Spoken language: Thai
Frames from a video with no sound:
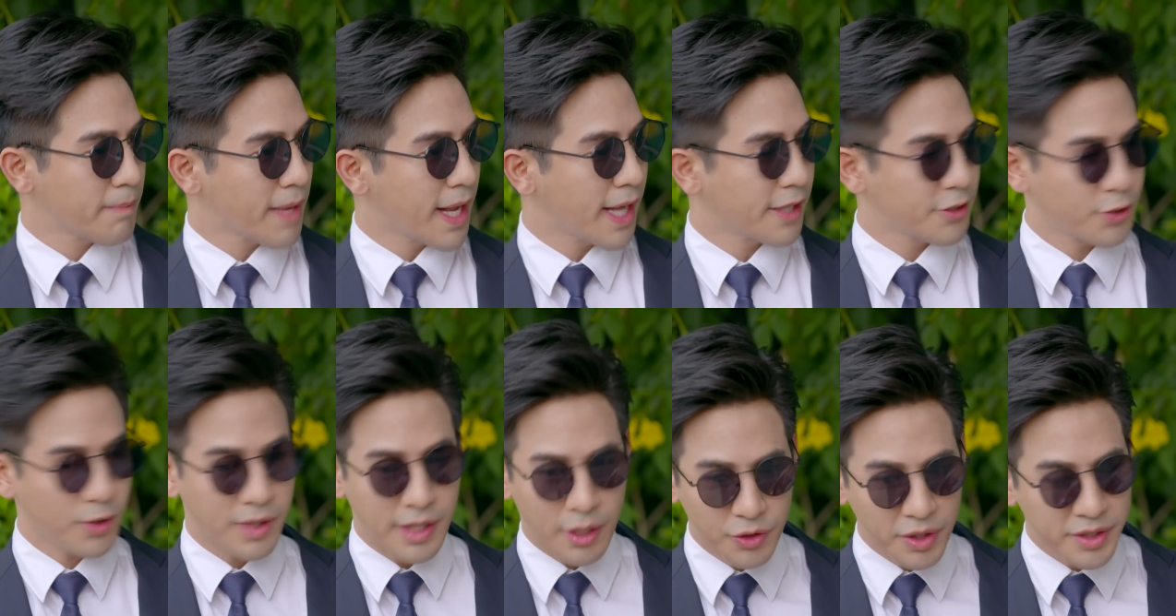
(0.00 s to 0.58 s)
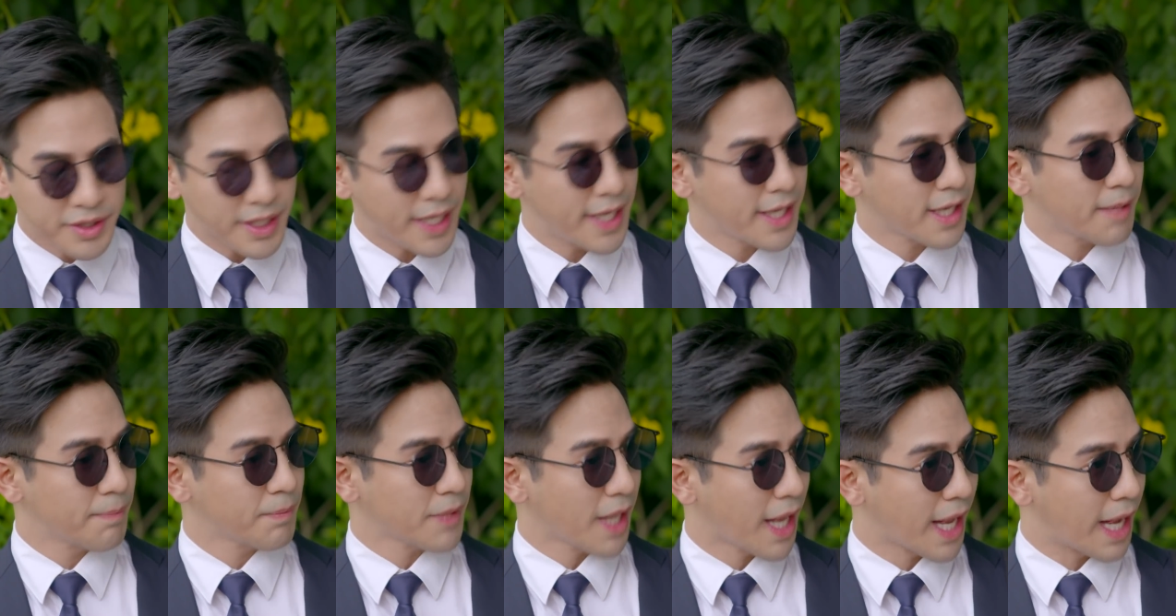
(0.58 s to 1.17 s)
มากจนเราต้องใช้
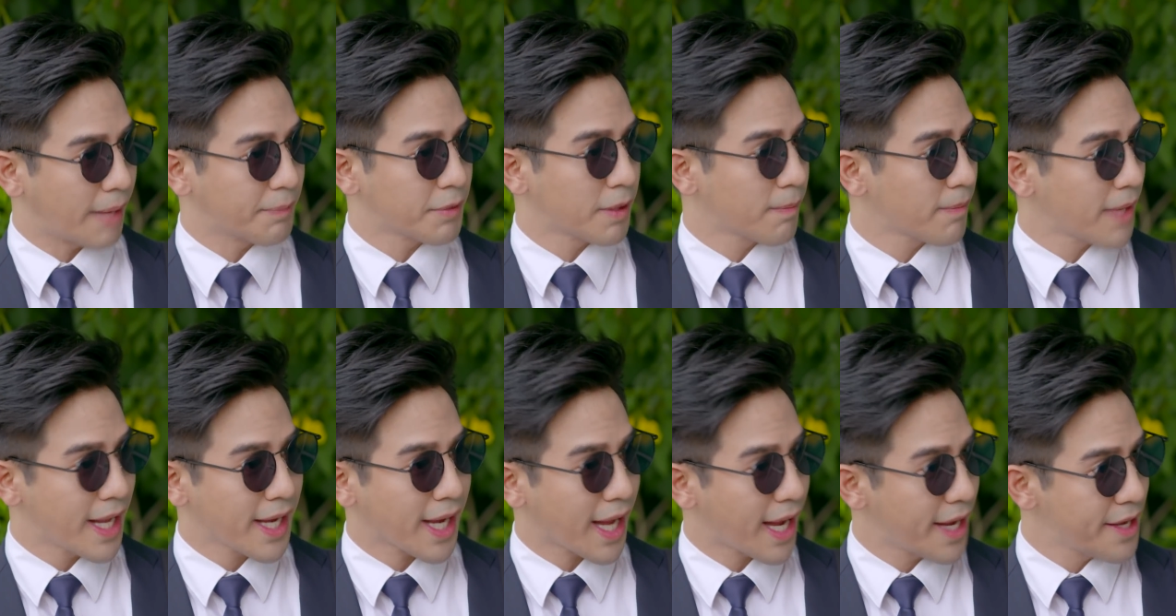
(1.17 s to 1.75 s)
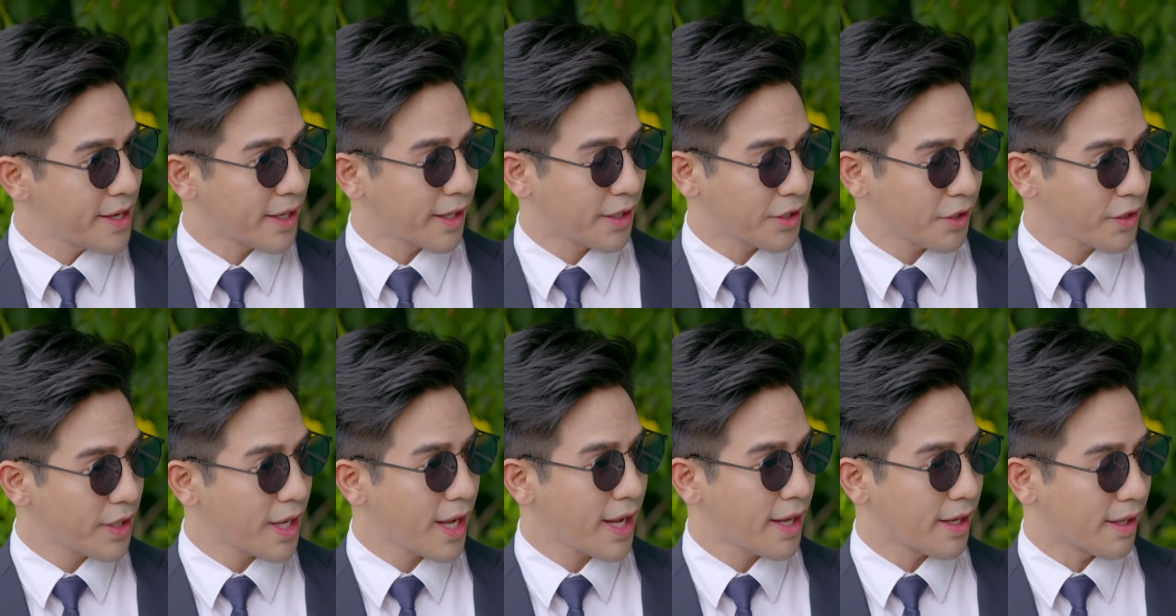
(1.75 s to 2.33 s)
คำถามทำร้ายใครอย่างนั้นก็
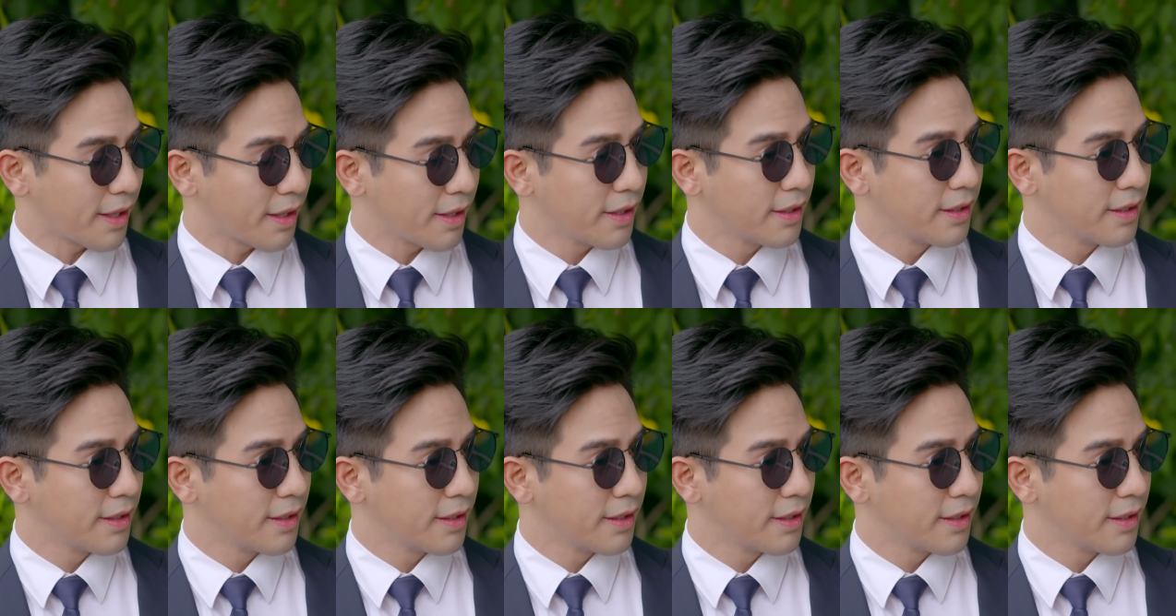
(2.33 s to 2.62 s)
ได้เหรอ